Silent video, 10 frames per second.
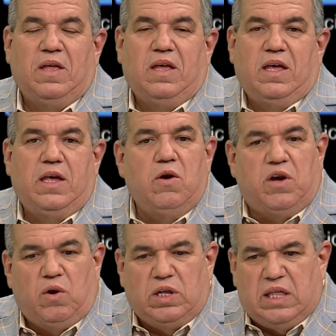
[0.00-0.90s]
Y yo
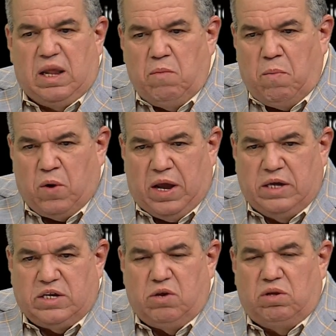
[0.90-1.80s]
creo que tenemos por ahí,
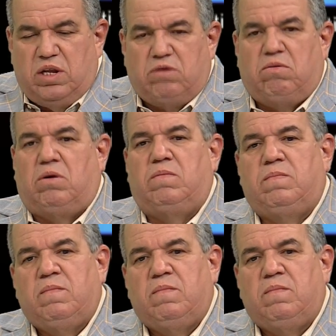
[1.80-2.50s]
señor director,